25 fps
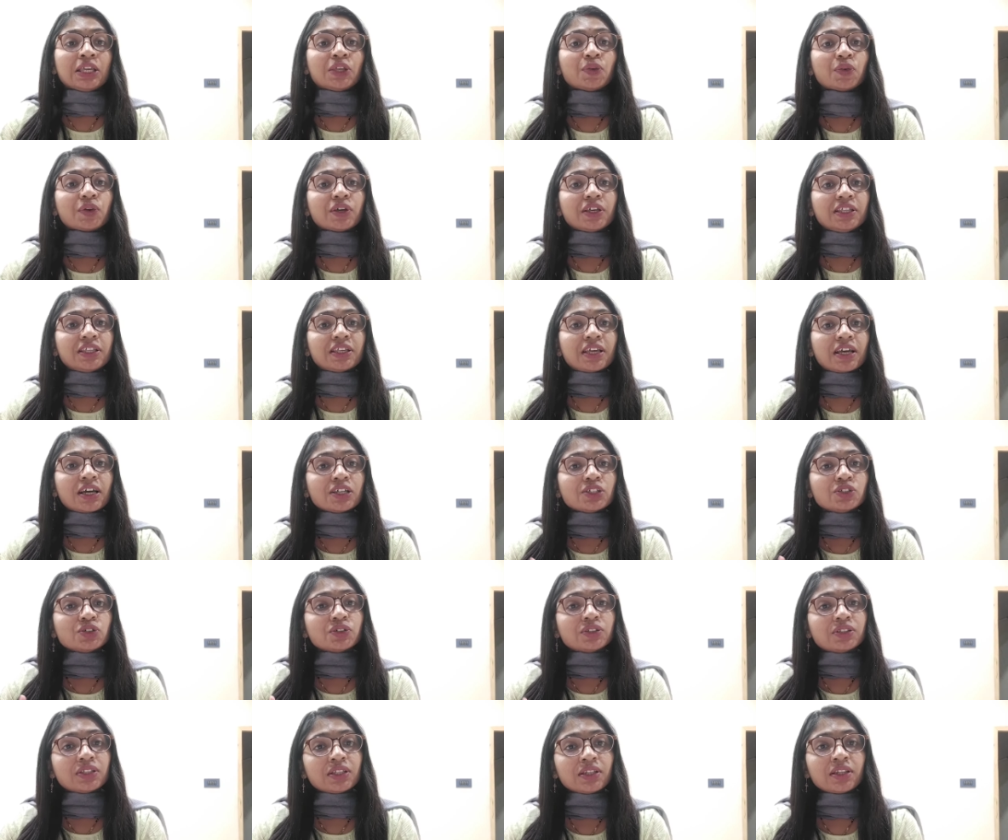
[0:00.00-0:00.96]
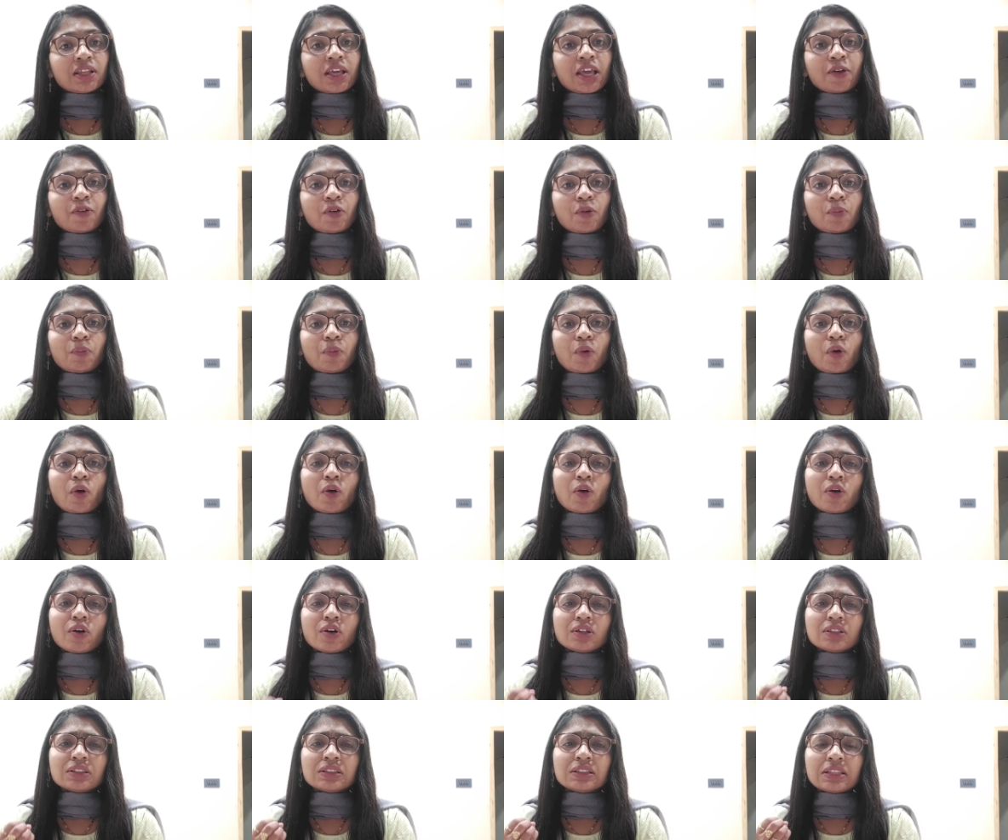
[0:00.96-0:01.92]
क्योंकि यह जो दिन है वो
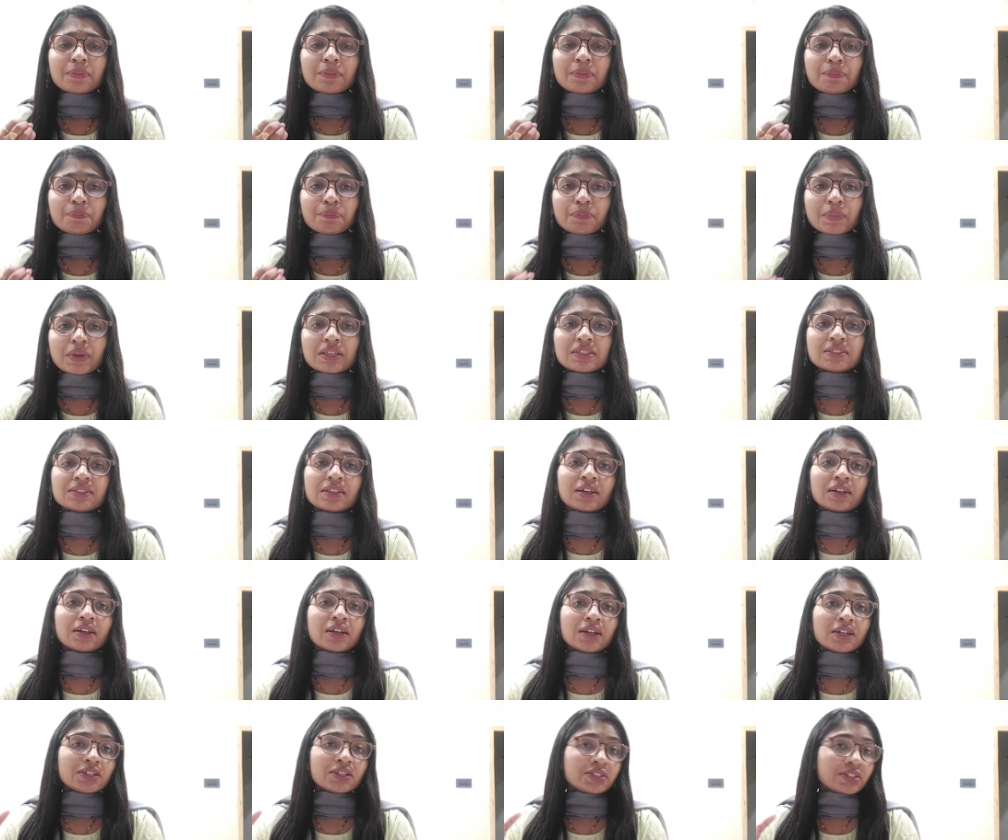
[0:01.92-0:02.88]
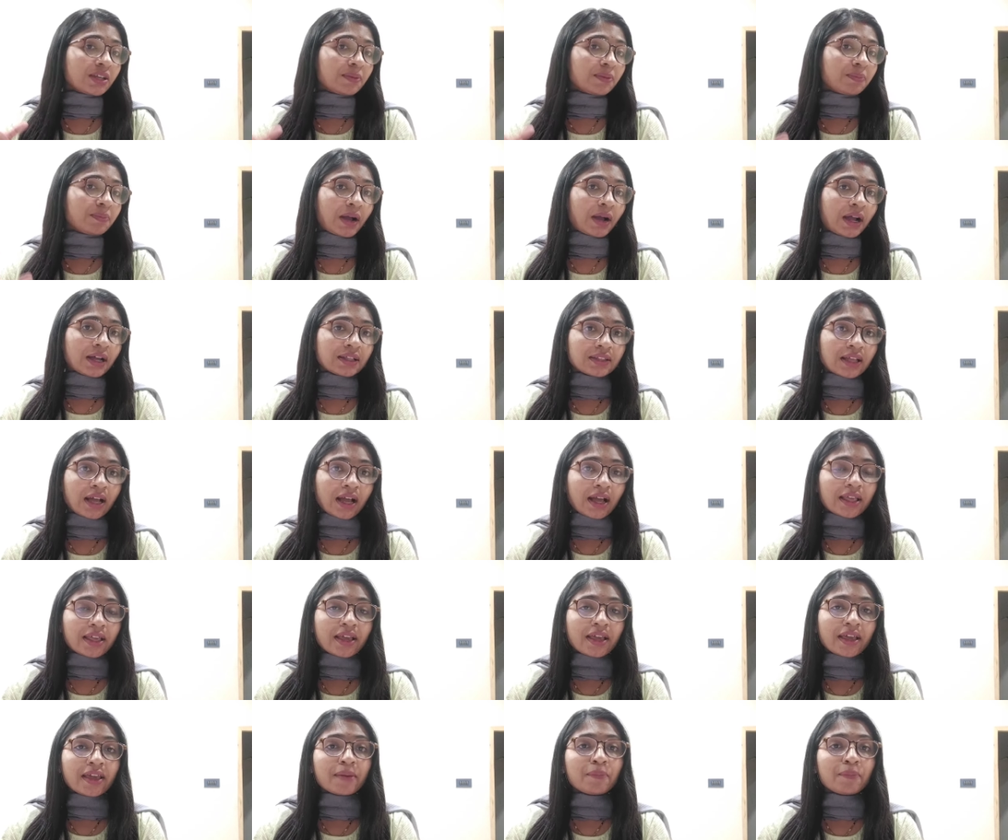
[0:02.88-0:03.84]
बहुत लंबे संघर्ष के बाद
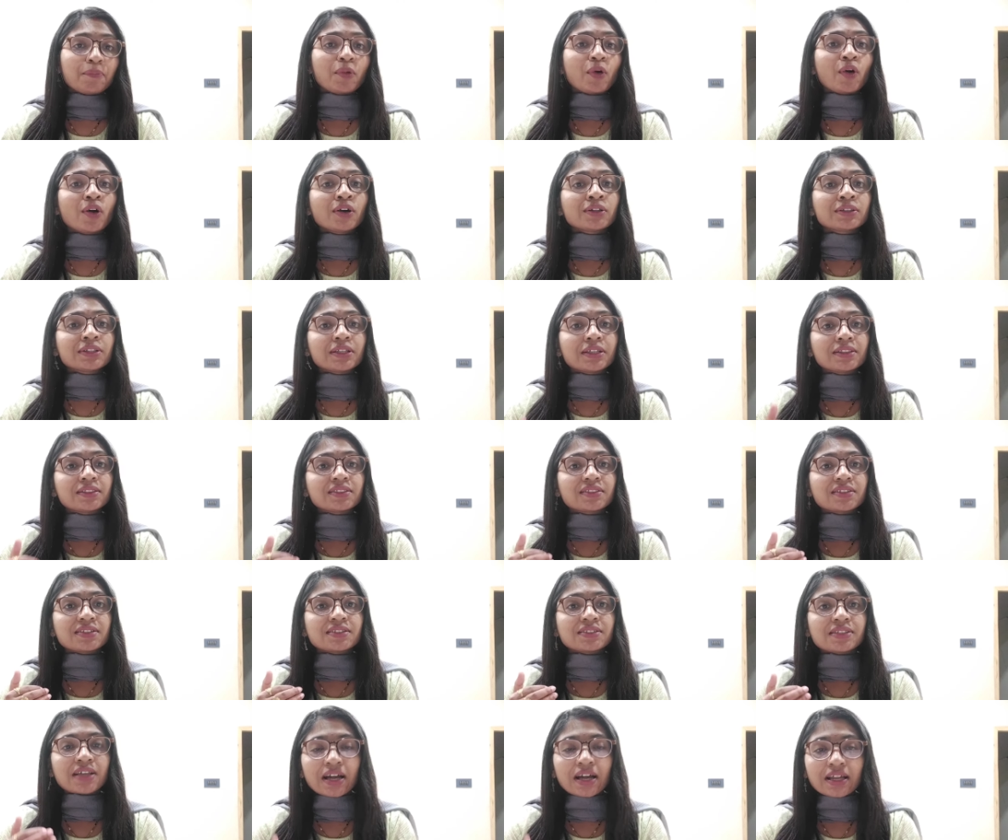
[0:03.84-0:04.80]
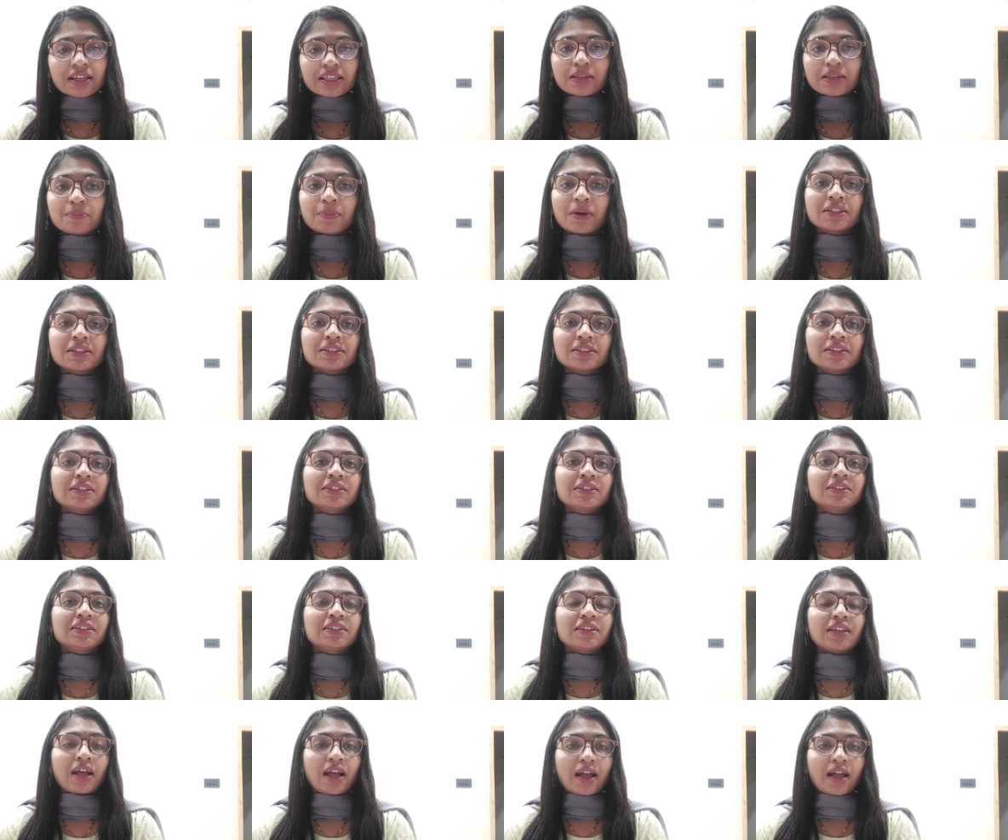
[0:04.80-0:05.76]
आया है बहुत इंतज़ार के बाद यह
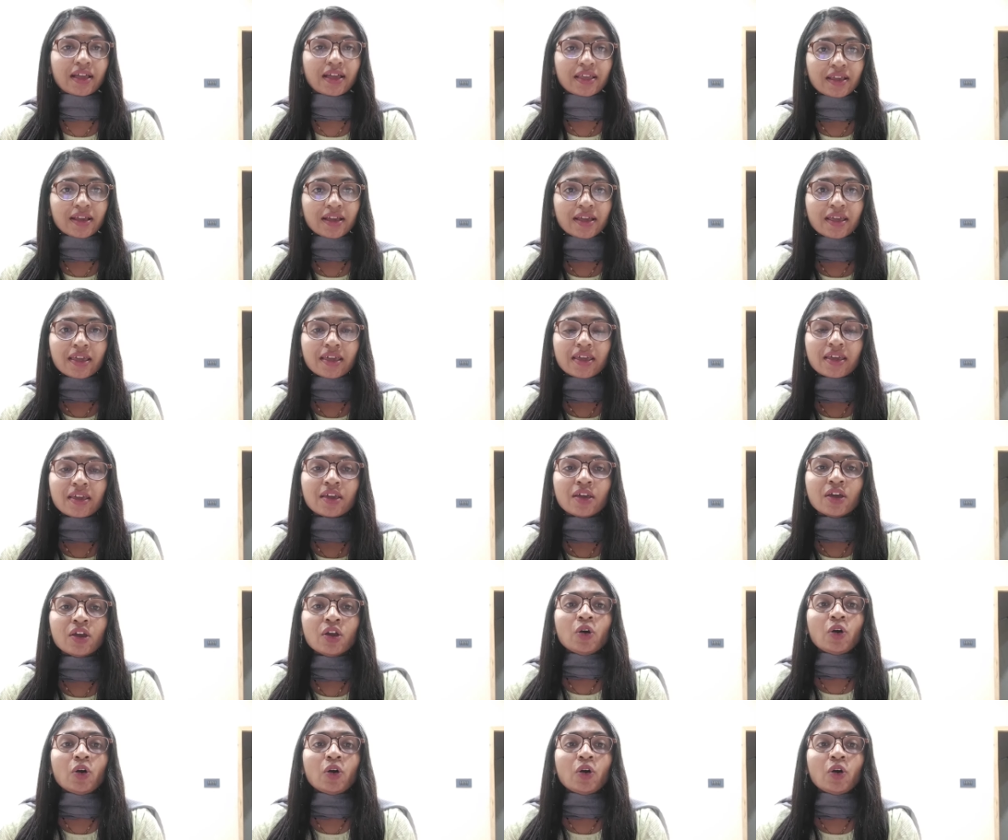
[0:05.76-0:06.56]
दिन आया है